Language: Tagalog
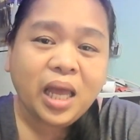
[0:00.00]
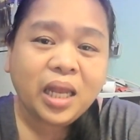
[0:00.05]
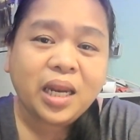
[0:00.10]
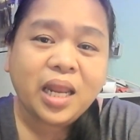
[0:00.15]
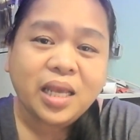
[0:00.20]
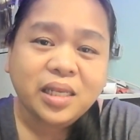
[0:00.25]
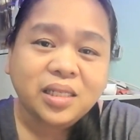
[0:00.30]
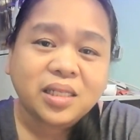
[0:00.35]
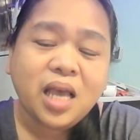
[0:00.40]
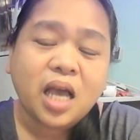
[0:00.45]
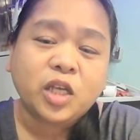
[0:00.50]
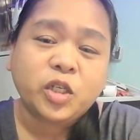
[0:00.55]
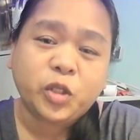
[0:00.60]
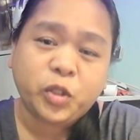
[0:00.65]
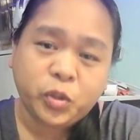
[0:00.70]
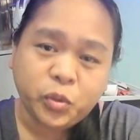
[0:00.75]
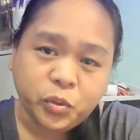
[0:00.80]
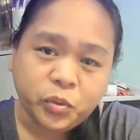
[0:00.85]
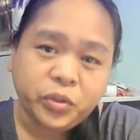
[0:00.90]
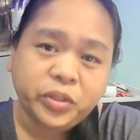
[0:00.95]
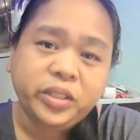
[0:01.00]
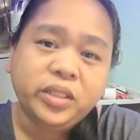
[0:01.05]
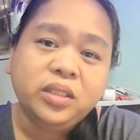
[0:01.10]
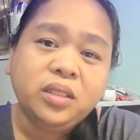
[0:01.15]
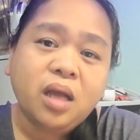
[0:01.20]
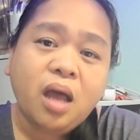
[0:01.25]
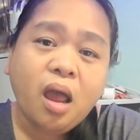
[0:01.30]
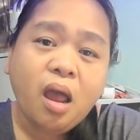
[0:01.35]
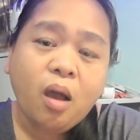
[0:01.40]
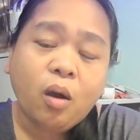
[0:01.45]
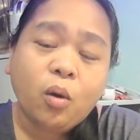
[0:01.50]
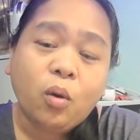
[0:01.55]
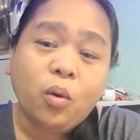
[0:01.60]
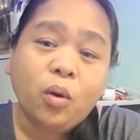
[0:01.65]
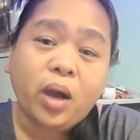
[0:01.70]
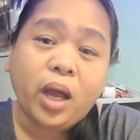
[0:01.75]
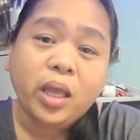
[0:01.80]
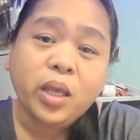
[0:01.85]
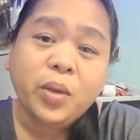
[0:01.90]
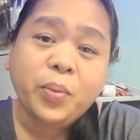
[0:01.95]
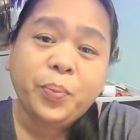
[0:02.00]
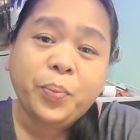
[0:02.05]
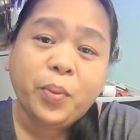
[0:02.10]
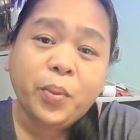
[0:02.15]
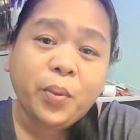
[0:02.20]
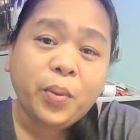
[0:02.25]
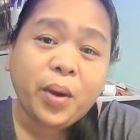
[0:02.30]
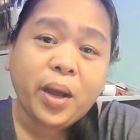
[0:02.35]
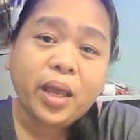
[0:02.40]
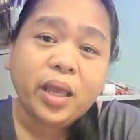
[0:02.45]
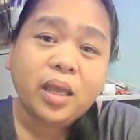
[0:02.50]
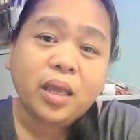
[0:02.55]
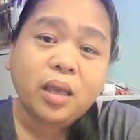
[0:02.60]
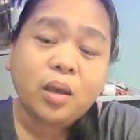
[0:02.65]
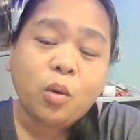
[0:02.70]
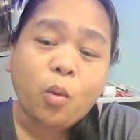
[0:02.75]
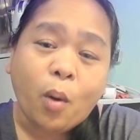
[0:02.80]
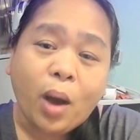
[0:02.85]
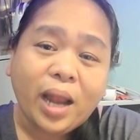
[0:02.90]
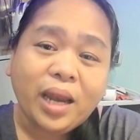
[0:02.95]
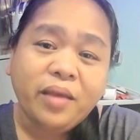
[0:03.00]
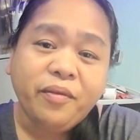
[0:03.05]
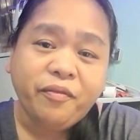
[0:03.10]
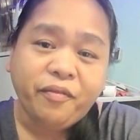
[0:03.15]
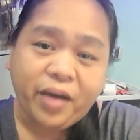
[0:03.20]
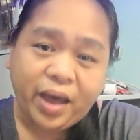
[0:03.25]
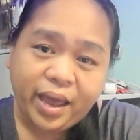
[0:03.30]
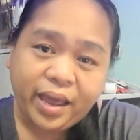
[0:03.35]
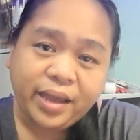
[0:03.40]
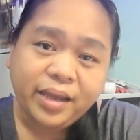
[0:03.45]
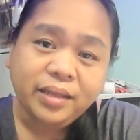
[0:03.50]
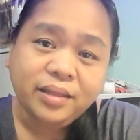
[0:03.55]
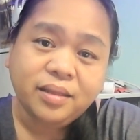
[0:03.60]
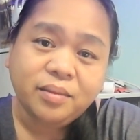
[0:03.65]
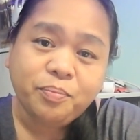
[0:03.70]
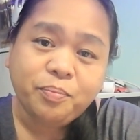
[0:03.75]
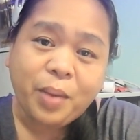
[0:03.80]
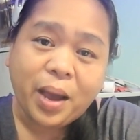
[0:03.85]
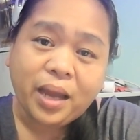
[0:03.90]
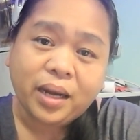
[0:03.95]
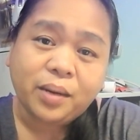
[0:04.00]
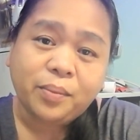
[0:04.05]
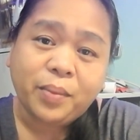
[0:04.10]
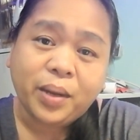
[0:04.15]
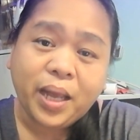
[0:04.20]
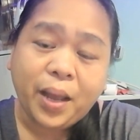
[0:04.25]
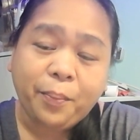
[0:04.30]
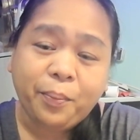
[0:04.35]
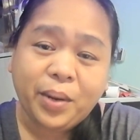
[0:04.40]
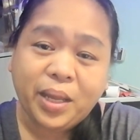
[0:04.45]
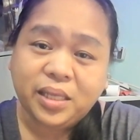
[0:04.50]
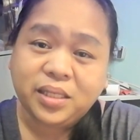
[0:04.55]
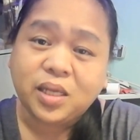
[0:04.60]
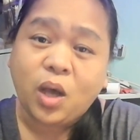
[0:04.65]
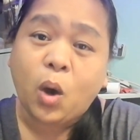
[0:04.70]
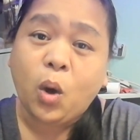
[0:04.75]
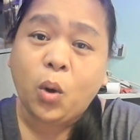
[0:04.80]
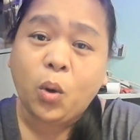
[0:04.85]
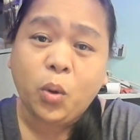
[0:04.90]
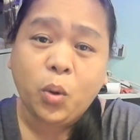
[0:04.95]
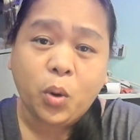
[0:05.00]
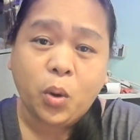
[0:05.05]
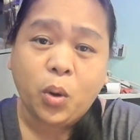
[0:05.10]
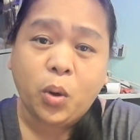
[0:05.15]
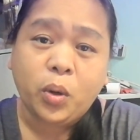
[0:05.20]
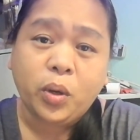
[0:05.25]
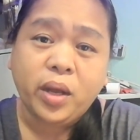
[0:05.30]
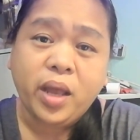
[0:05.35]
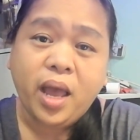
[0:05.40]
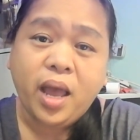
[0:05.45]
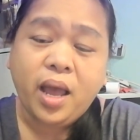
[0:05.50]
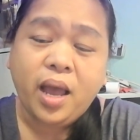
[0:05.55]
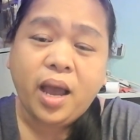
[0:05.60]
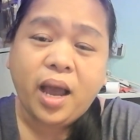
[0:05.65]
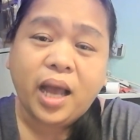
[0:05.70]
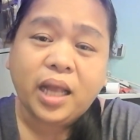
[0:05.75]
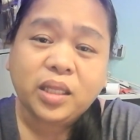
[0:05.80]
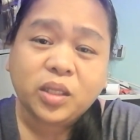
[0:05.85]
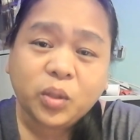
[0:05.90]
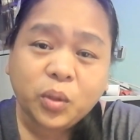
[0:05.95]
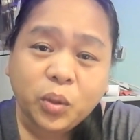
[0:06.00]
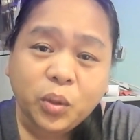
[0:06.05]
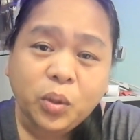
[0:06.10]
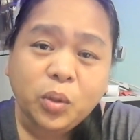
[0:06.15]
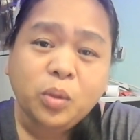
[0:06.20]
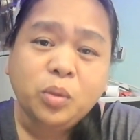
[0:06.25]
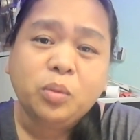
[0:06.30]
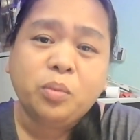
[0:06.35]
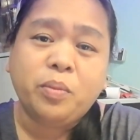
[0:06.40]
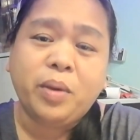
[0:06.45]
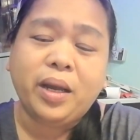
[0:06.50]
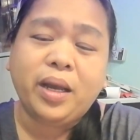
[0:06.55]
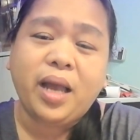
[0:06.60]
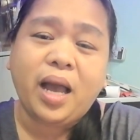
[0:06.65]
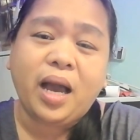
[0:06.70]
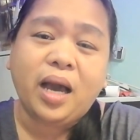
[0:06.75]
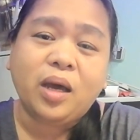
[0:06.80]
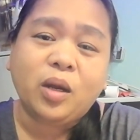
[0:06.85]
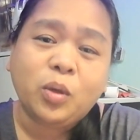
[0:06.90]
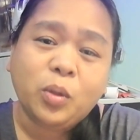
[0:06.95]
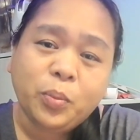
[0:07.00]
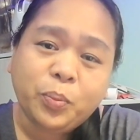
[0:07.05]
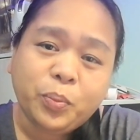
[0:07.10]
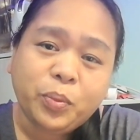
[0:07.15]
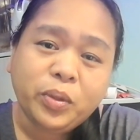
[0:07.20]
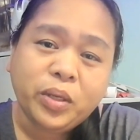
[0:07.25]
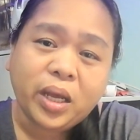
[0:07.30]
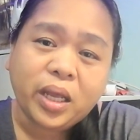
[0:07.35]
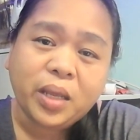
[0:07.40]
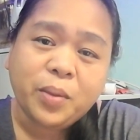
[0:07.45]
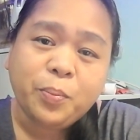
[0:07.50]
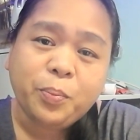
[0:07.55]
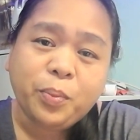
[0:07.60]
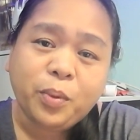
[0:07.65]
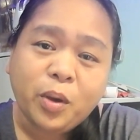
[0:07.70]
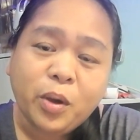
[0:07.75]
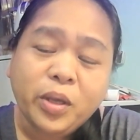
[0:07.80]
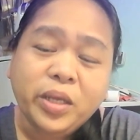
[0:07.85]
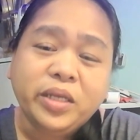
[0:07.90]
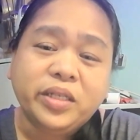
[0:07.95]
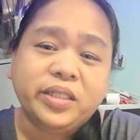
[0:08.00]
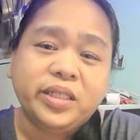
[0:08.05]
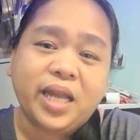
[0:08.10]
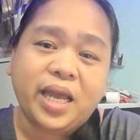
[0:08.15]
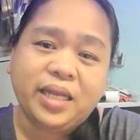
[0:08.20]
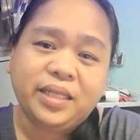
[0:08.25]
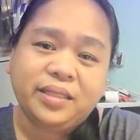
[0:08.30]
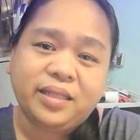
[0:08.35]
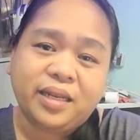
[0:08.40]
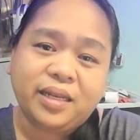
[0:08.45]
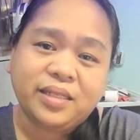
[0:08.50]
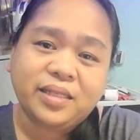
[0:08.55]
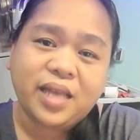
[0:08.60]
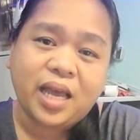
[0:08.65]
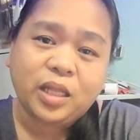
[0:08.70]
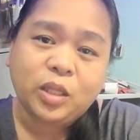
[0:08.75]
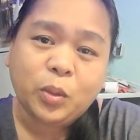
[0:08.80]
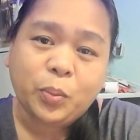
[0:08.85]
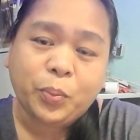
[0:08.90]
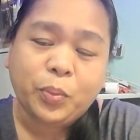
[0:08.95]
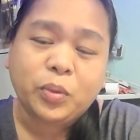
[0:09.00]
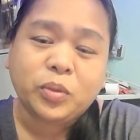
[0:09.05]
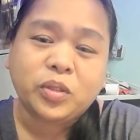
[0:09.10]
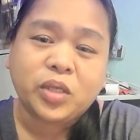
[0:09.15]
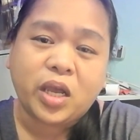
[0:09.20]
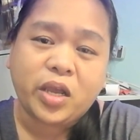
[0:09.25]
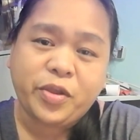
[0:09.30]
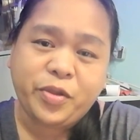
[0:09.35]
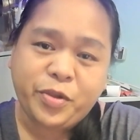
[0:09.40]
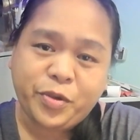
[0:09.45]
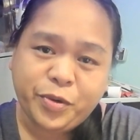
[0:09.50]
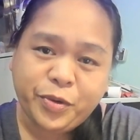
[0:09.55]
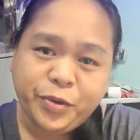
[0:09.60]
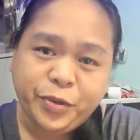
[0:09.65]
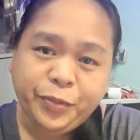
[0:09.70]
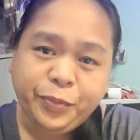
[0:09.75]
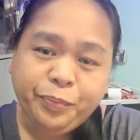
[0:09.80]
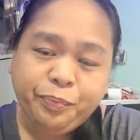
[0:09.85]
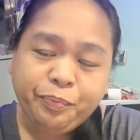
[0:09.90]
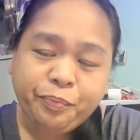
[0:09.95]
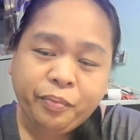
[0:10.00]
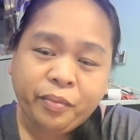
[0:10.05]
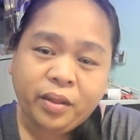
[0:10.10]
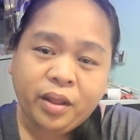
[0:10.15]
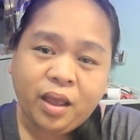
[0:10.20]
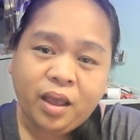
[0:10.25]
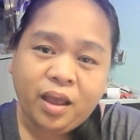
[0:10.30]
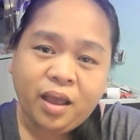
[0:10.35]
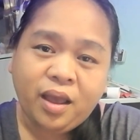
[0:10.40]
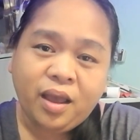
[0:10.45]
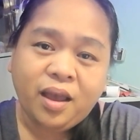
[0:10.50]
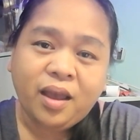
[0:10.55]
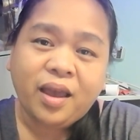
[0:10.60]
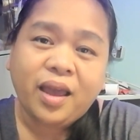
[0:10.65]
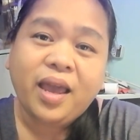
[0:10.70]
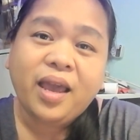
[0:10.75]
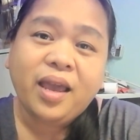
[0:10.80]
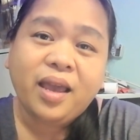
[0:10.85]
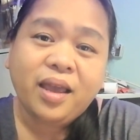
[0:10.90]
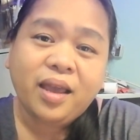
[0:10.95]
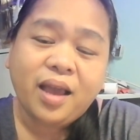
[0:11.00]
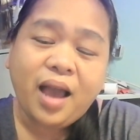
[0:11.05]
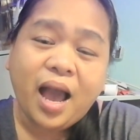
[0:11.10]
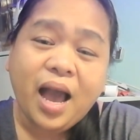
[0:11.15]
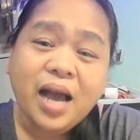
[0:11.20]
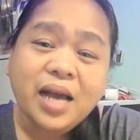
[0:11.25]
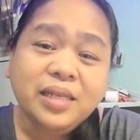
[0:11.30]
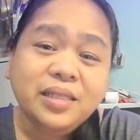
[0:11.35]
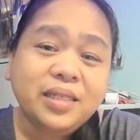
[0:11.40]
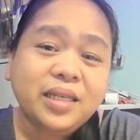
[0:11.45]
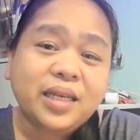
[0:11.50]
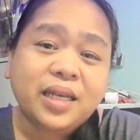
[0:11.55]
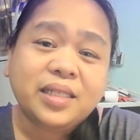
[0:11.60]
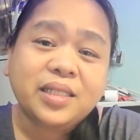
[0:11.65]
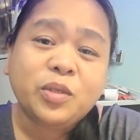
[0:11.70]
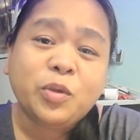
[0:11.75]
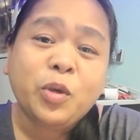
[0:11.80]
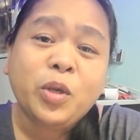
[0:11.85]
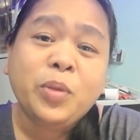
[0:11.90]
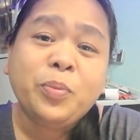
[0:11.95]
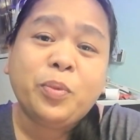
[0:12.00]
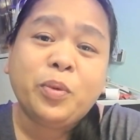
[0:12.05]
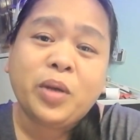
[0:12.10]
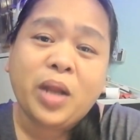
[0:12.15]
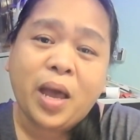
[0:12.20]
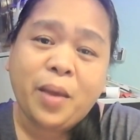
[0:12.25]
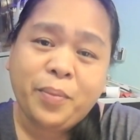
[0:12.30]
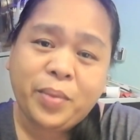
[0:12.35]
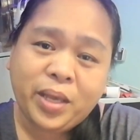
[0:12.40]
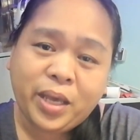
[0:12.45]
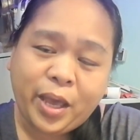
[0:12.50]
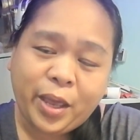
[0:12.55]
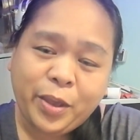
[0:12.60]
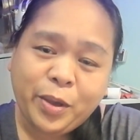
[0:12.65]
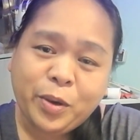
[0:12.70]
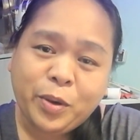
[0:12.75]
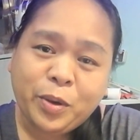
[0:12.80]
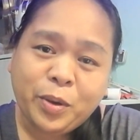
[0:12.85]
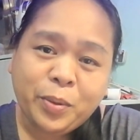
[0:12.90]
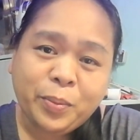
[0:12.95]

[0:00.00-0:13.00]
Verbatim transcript: Rest assured, kung kayo po ay qualified para mag-apply sa Hong Kong at kung magkakaroon po ng employer na interesado po sa inyo, eh, aasikasuhin po namin kayo.